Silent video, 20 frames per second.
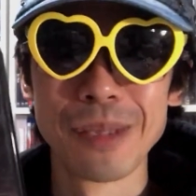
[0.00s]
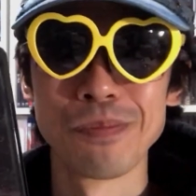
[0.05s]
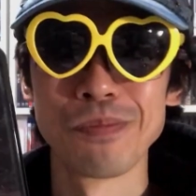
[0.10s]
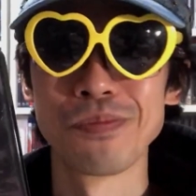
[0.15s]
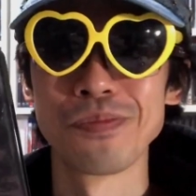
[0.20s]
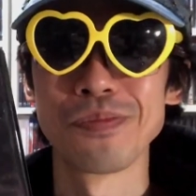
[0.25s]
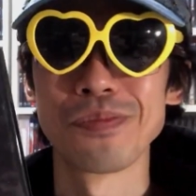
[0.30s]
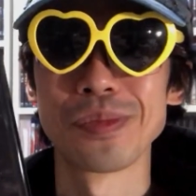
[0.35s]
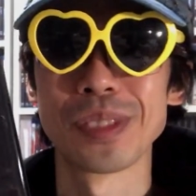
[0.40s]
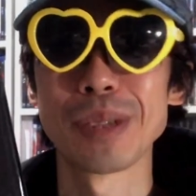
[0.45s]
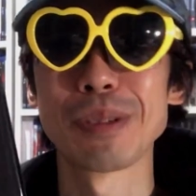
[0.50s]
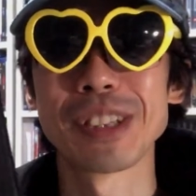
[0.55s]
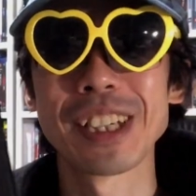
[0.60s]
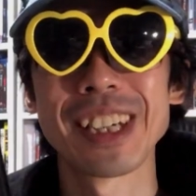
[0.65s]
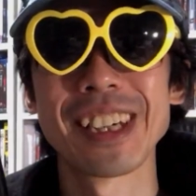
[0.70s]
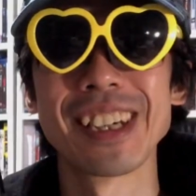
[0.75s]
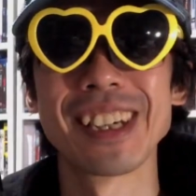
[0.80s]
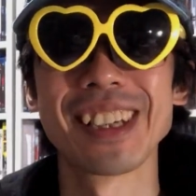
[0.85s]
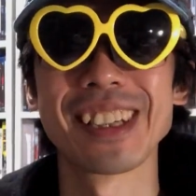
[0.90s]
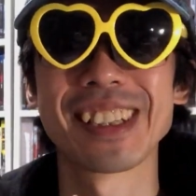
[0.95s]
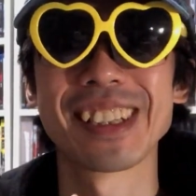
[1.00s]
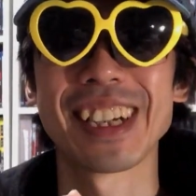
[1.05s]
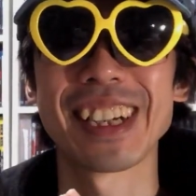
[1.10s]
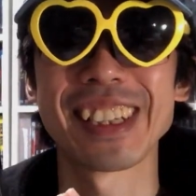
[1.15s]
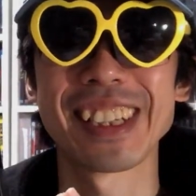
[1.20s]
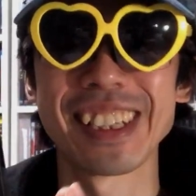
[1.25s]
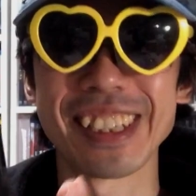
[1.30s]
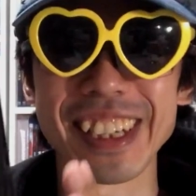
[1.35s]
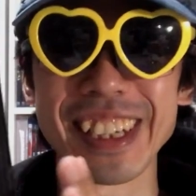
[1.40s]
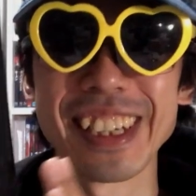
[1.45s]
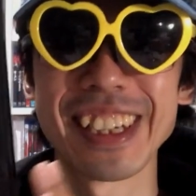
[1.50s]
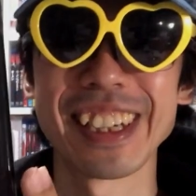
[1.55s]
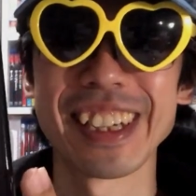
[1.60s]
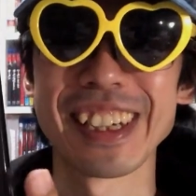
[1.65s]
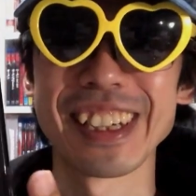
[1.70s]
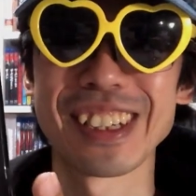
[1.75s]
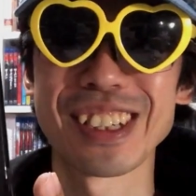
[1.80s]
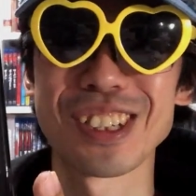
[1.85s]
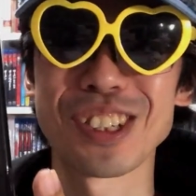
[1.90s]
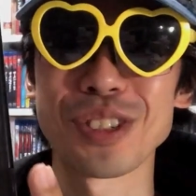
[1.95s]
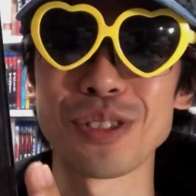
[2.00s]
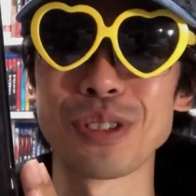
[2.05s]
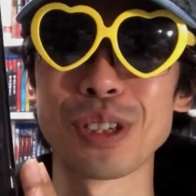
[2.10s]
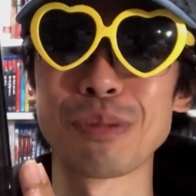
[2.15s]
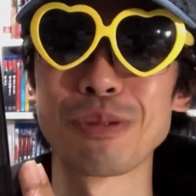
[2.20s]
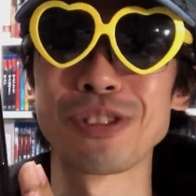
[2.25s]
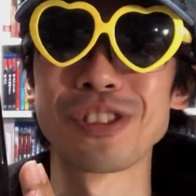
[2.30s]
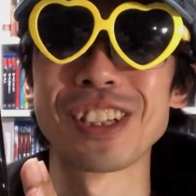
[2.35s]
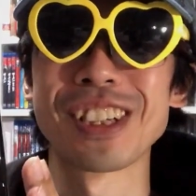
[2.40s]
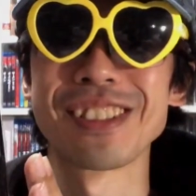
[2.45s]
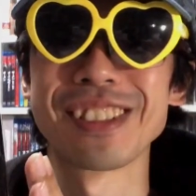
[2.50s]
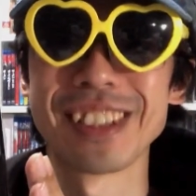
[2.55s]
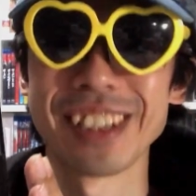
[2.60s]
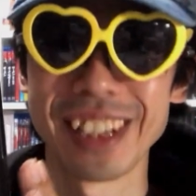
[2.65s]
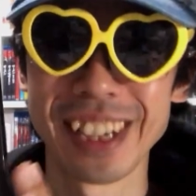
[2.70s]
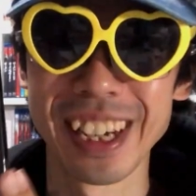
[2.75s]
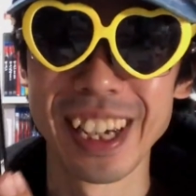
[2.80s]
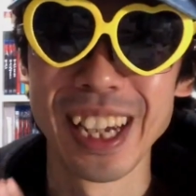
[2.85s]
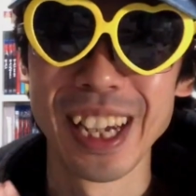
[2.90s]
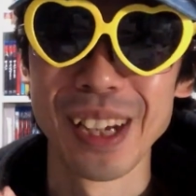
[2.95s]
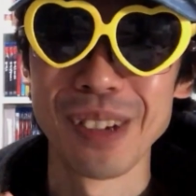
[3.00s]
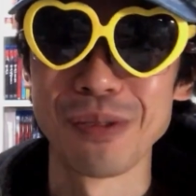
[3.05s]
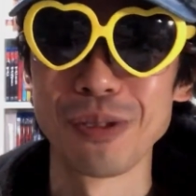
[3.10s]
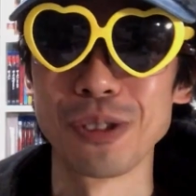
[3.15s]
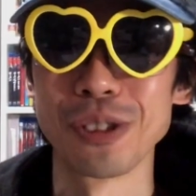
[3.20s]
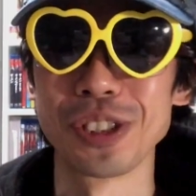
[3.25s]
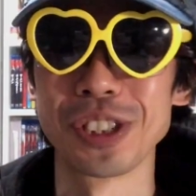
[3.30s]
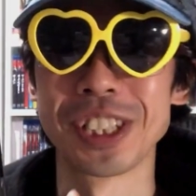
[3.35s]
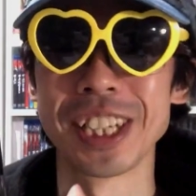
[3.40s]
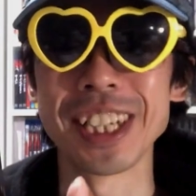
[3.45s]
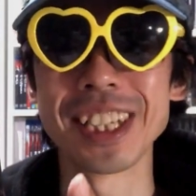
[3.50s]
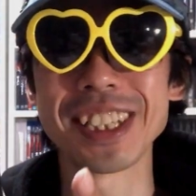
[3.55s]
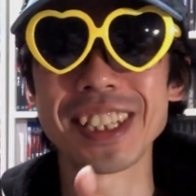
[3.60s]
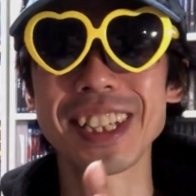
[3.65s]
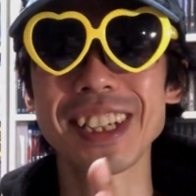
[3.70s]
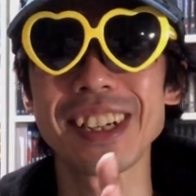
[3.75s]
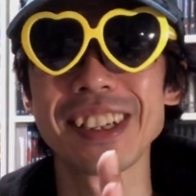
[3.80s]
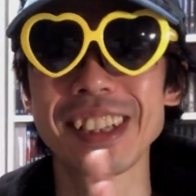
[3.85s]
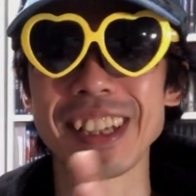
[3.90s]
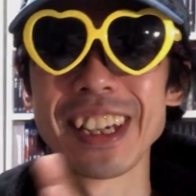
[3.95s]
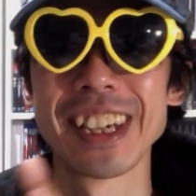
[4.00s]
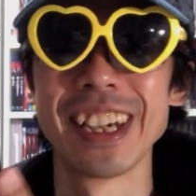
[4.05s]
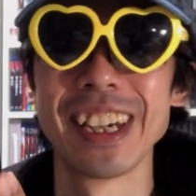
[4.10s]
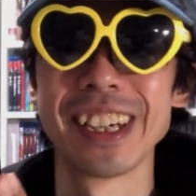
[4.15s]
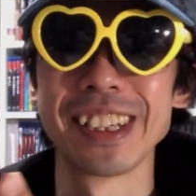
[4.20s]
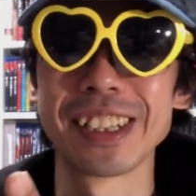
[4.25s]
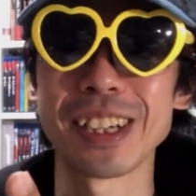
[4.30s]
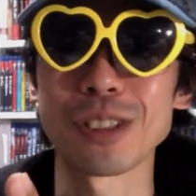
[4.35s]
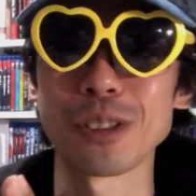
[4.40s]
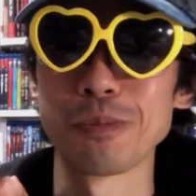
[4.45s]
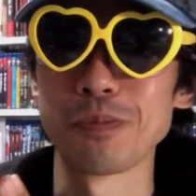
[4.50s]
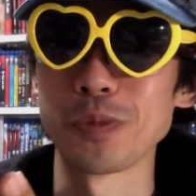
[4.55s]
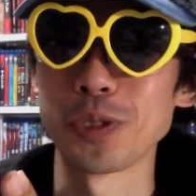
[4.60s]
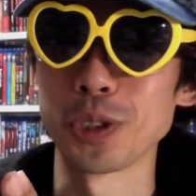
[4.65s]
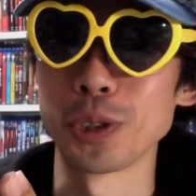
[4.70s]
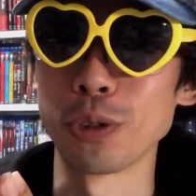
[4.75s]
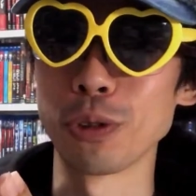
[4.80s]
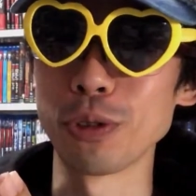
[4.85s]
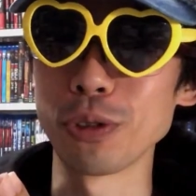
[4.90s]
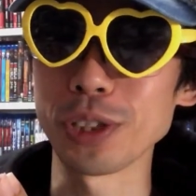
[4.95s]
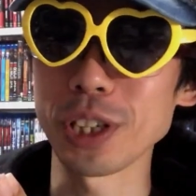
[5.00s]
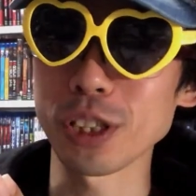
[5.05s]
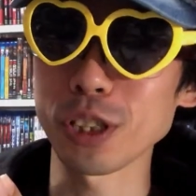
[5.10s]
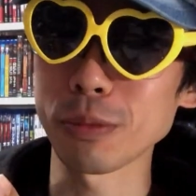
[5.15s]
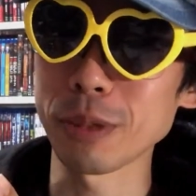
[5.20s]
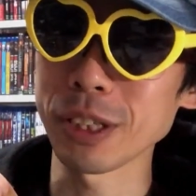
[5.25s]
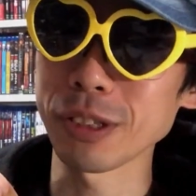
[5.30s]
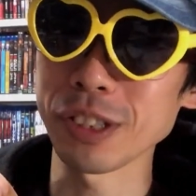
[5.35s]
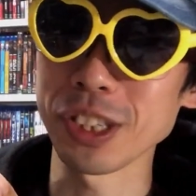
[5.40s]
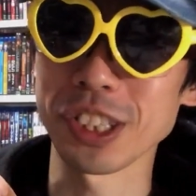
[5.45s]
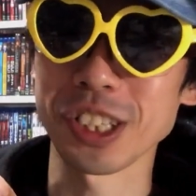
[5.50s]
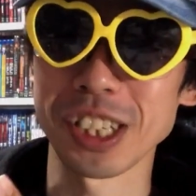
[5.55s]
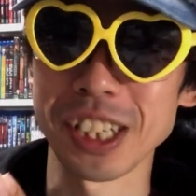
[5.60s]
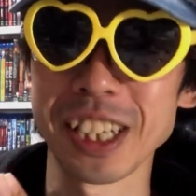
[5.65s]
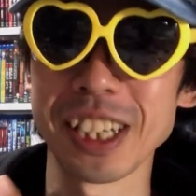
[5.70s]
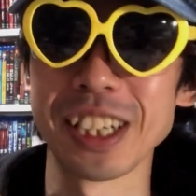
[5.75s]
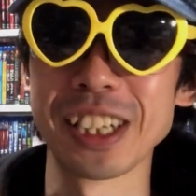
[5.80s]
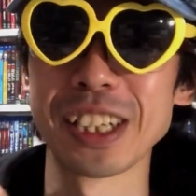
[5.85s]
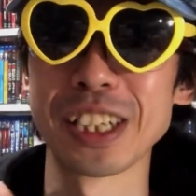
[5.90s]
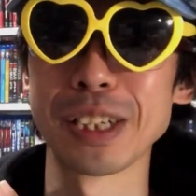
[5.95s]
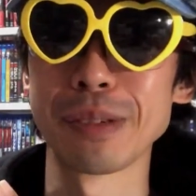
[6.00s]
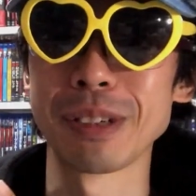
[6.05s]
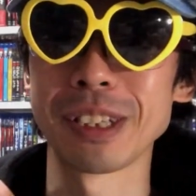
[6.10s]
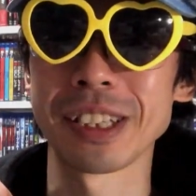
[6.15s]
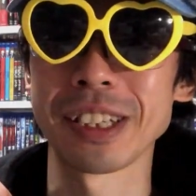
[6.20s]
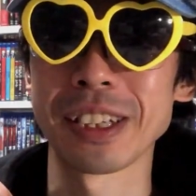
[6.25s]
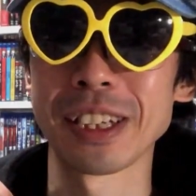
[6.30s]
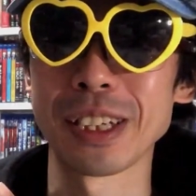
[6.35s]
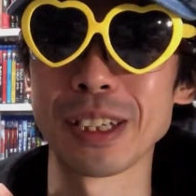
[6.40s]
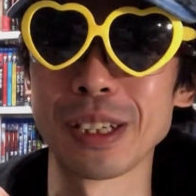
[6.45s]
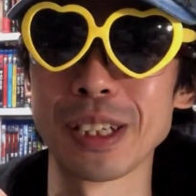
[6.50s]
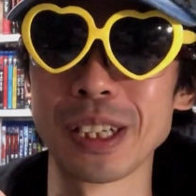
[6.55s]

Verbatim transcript: うん、でもね、えー、大変ね、えー、貴重なものなんでね、もう全世界で、ね、約400枚ぐらいしかね、出回ってない、